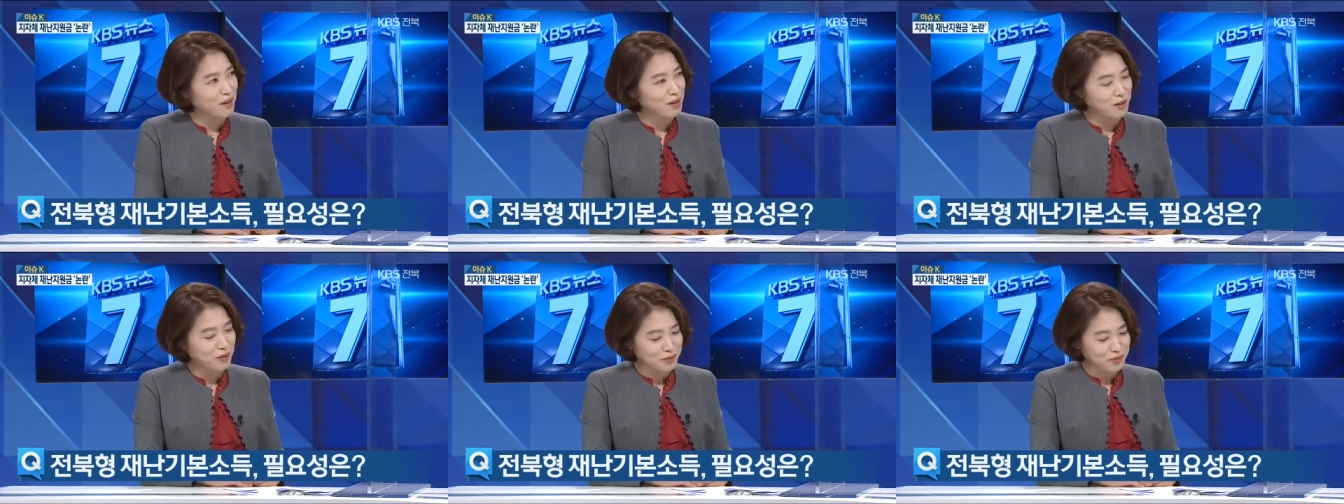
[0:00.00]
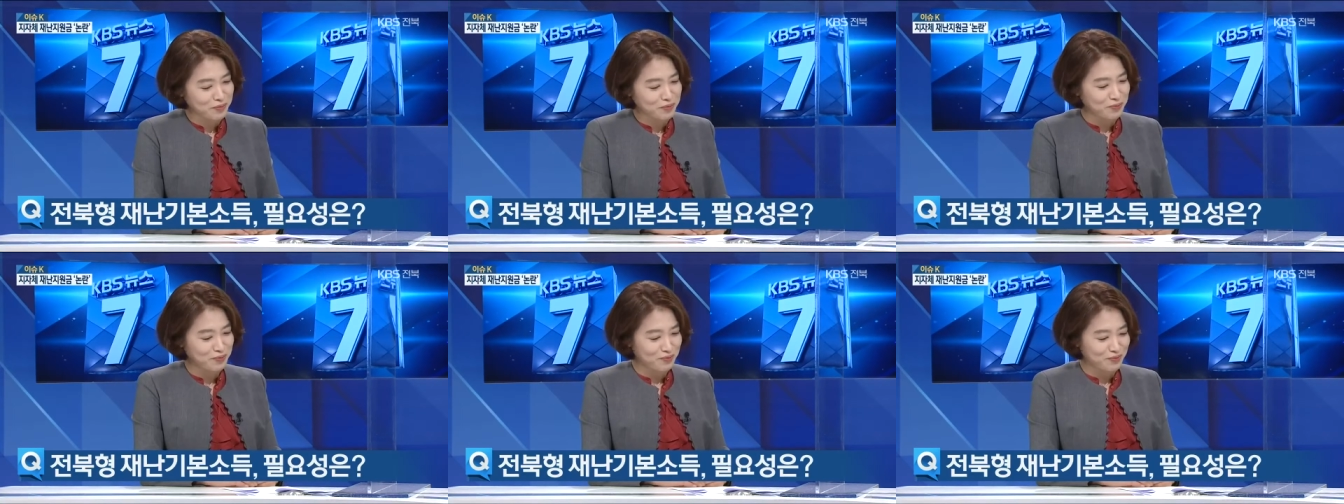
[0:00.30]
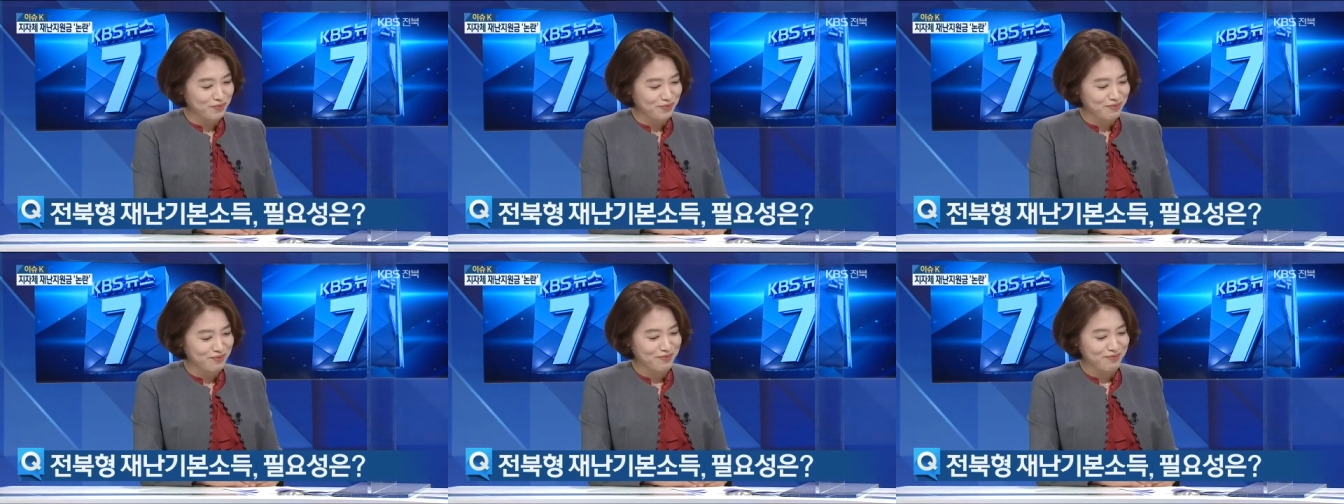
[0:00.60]
예,
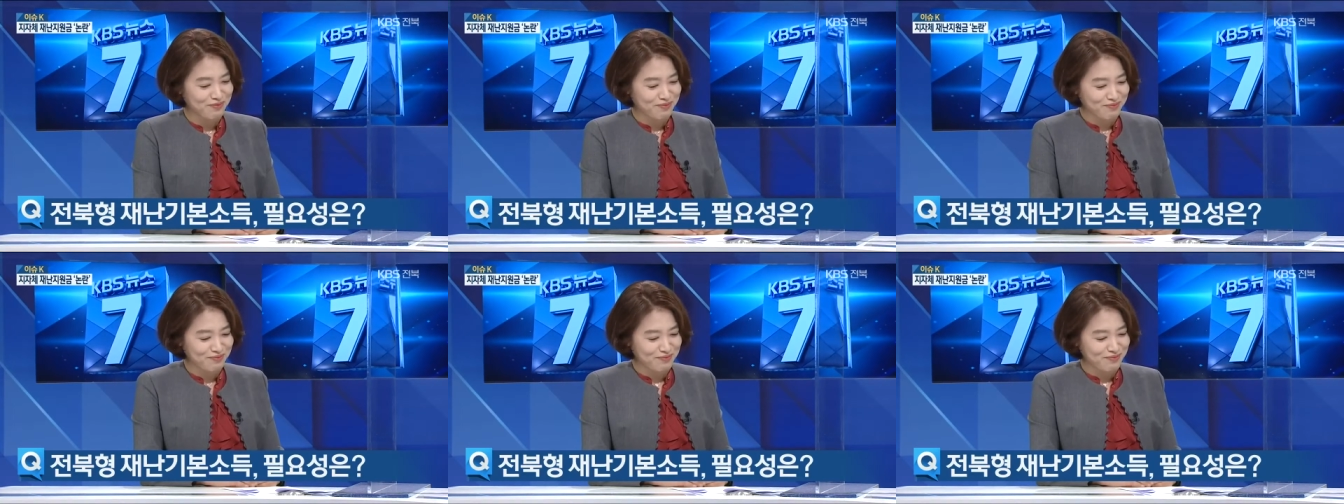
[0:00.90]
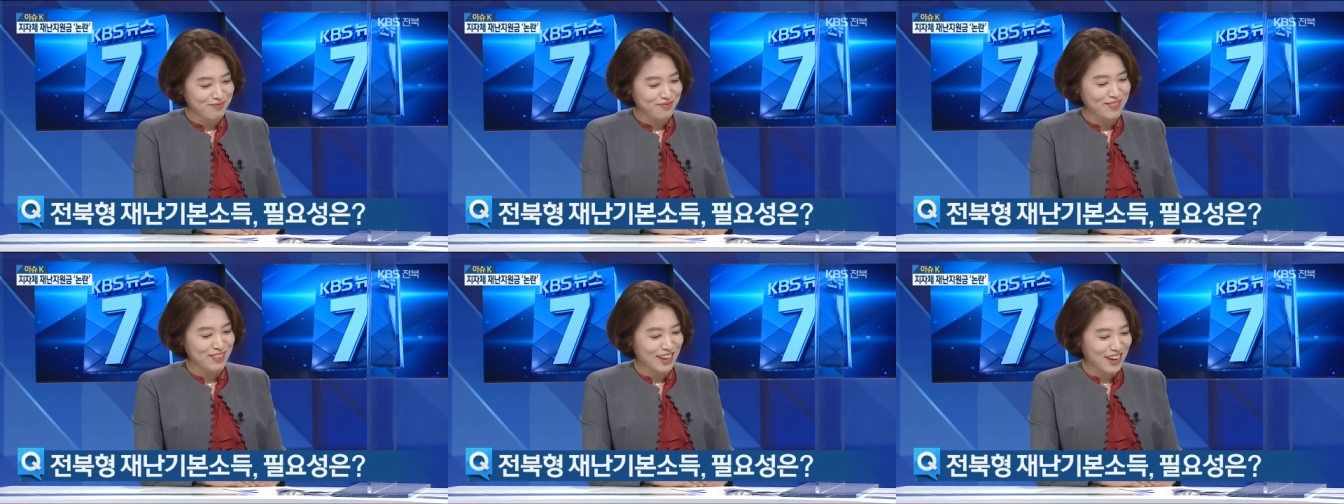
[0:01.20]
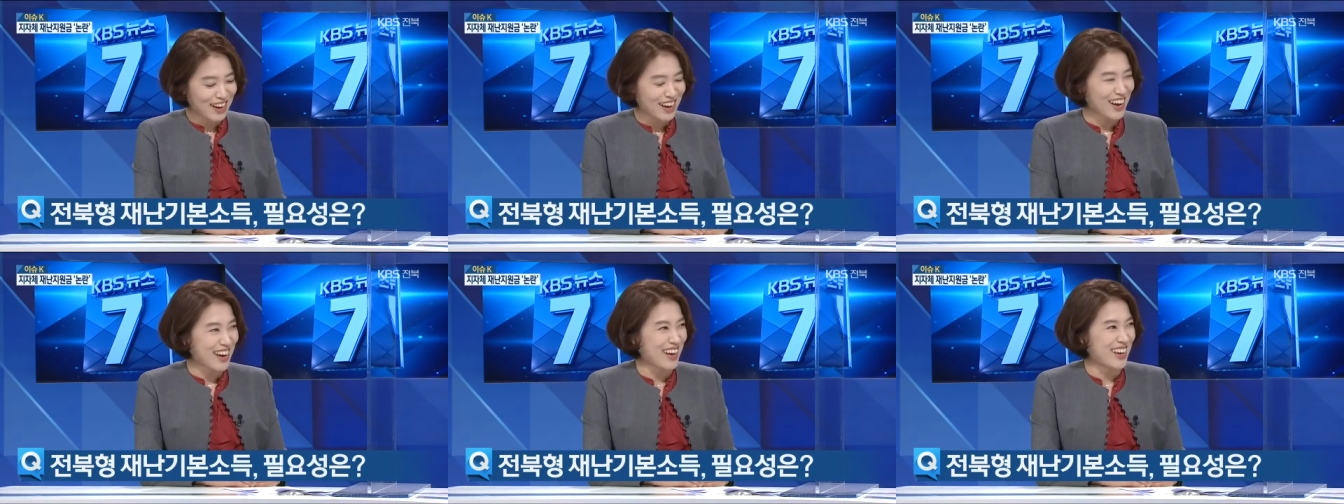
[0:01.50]
느껴지시는 지금 표정과
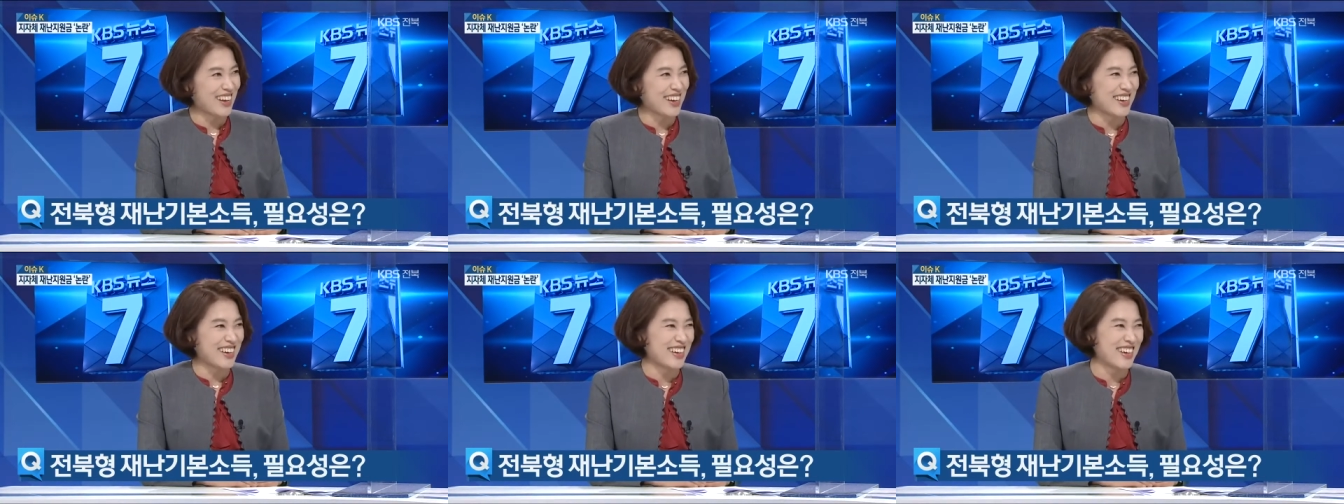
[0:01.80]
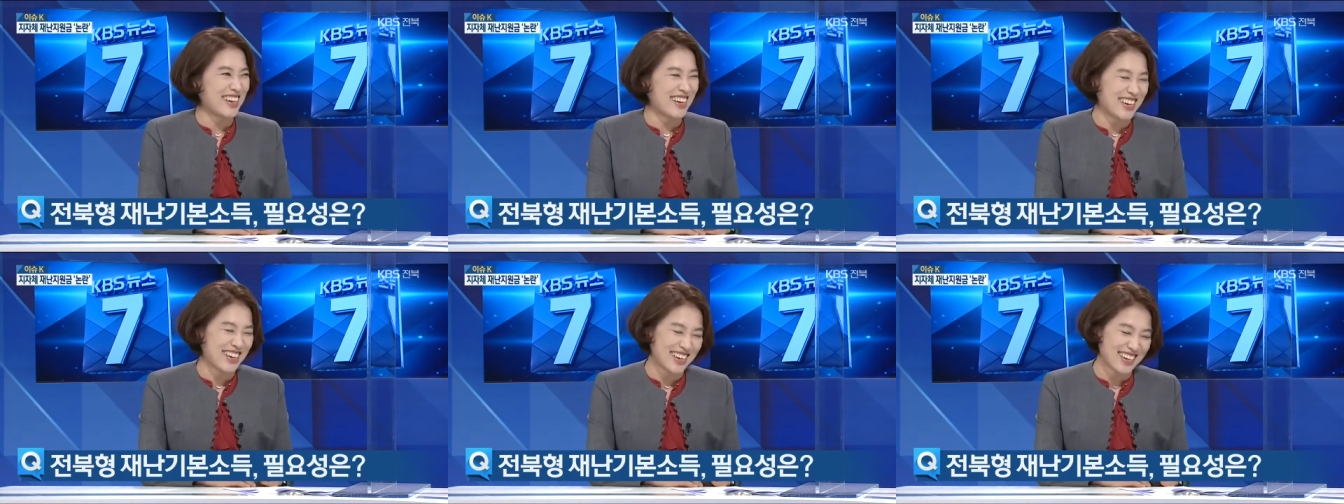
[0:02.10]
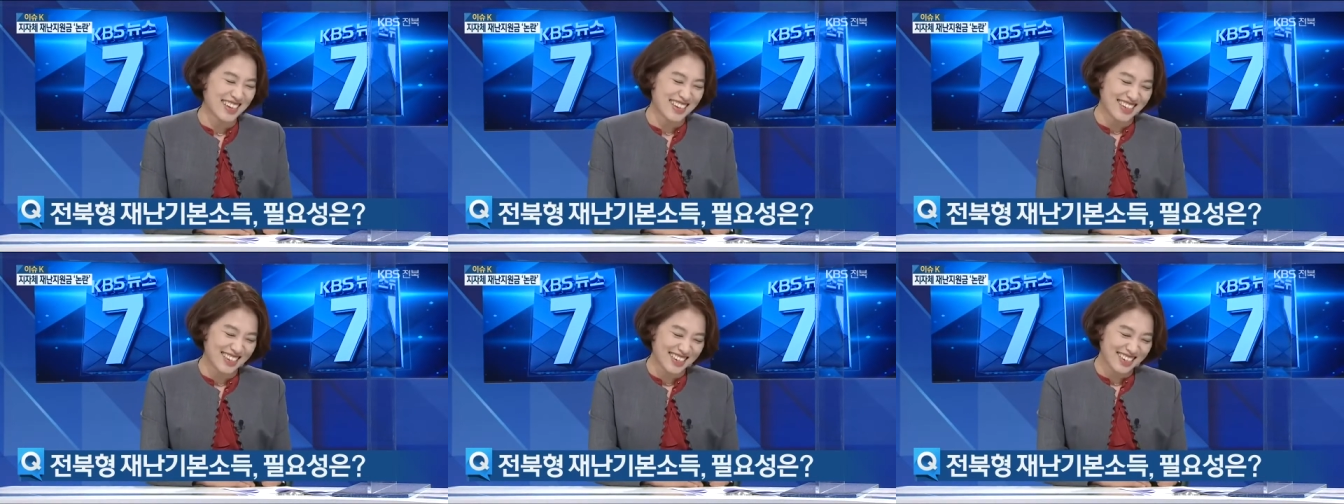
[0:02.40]
네.
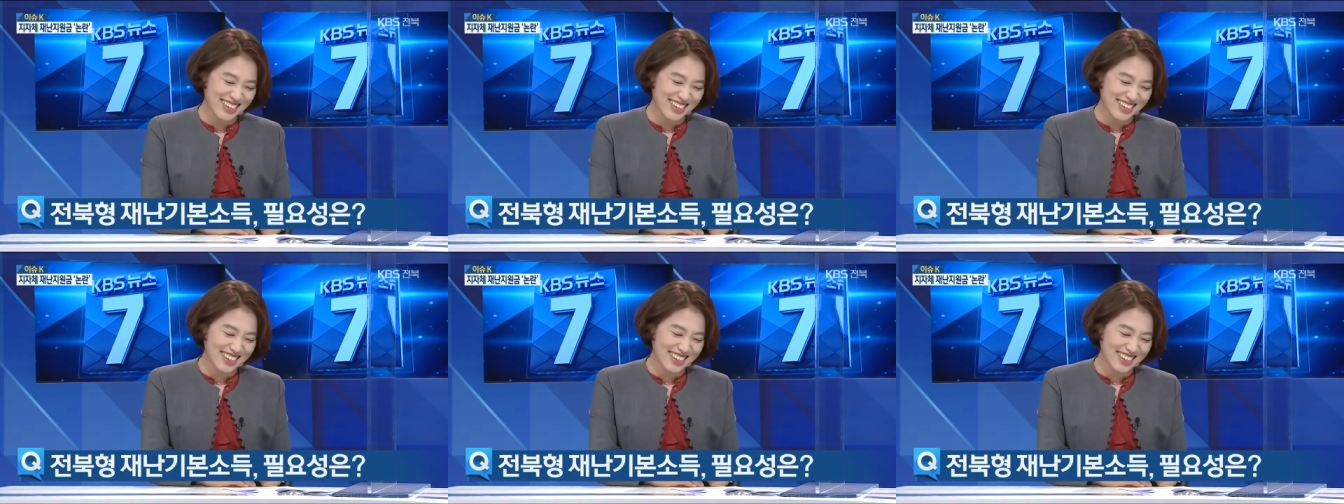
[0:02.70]
말씀이십니다.